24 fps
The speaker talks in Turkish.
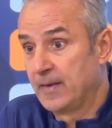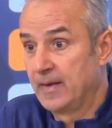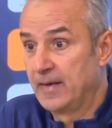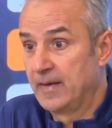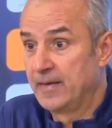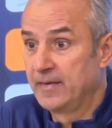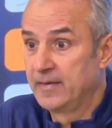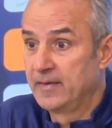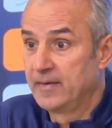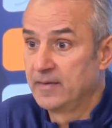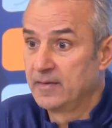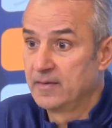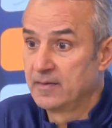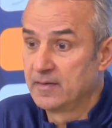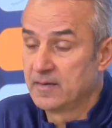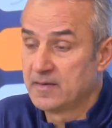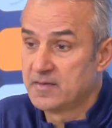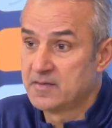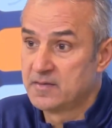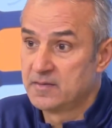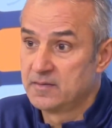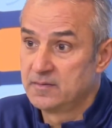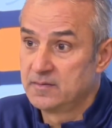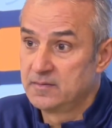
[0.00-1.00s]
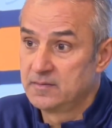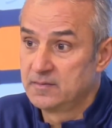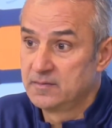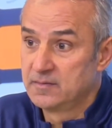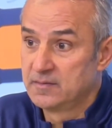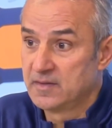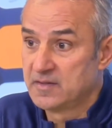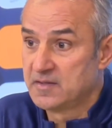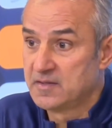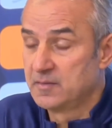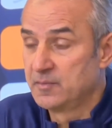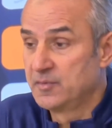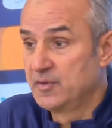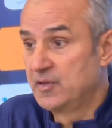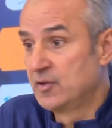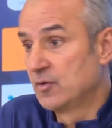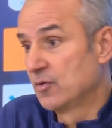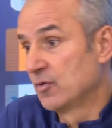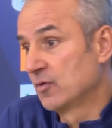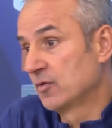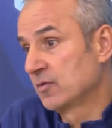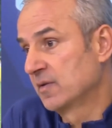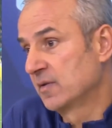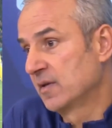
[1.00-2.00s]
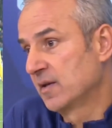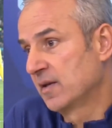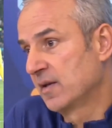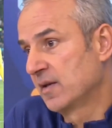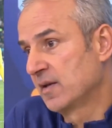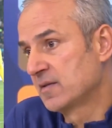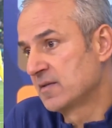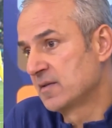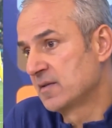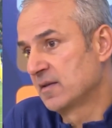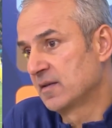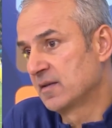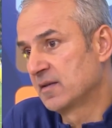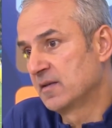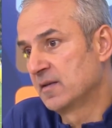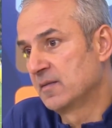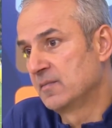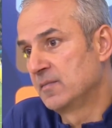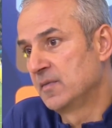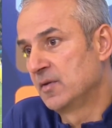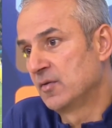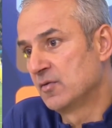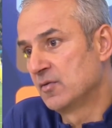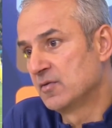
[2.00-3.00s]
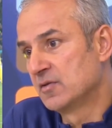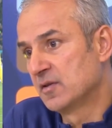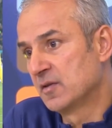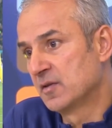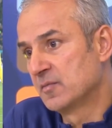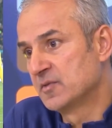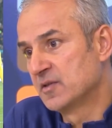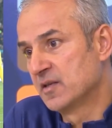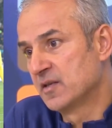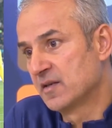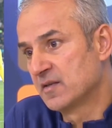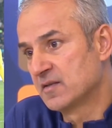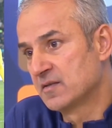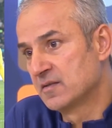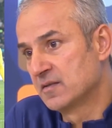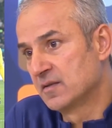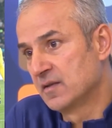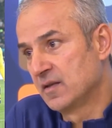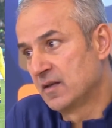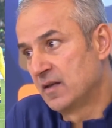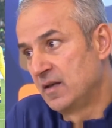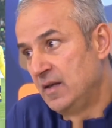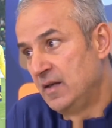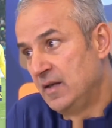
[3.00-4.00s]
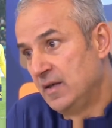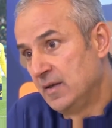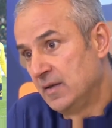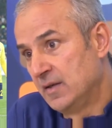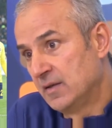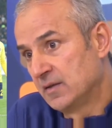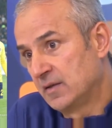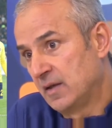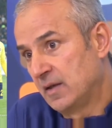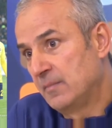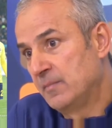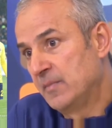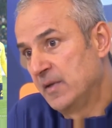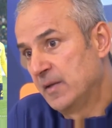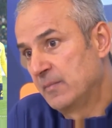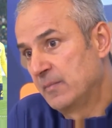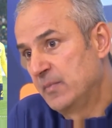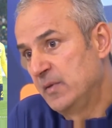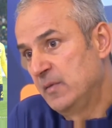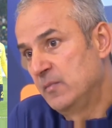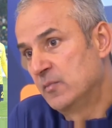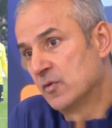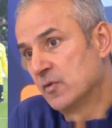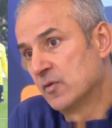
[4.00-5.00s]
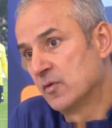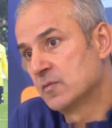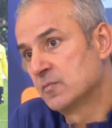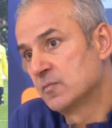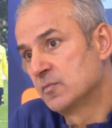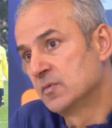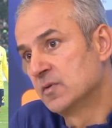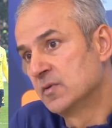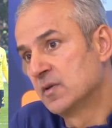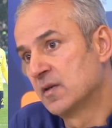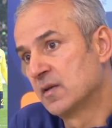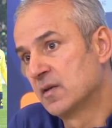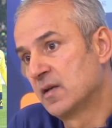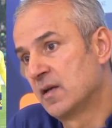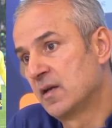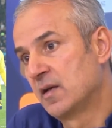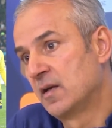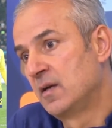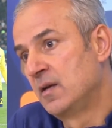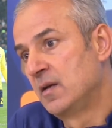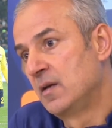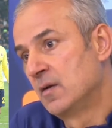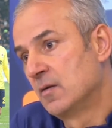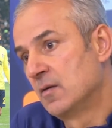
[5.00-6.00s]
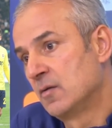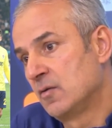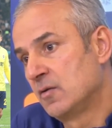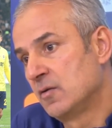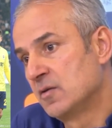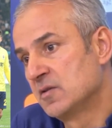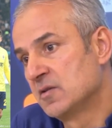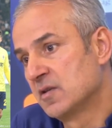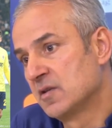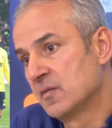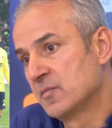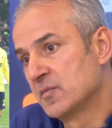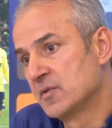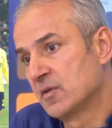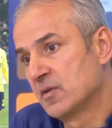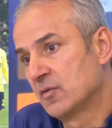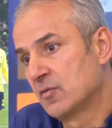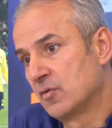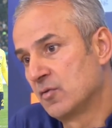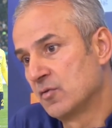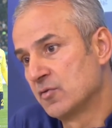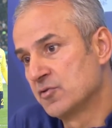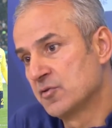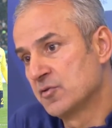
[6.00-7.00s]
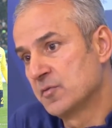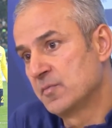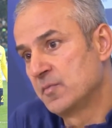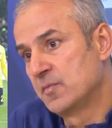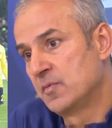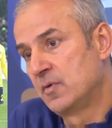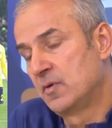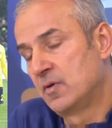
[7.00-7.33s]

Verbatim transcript: yani nasıl nasıl bir diyaloglar geçti hakemle oyuncularımız arasında tam net bilmiyoruz. Bunları da oyuncularımıza konuşup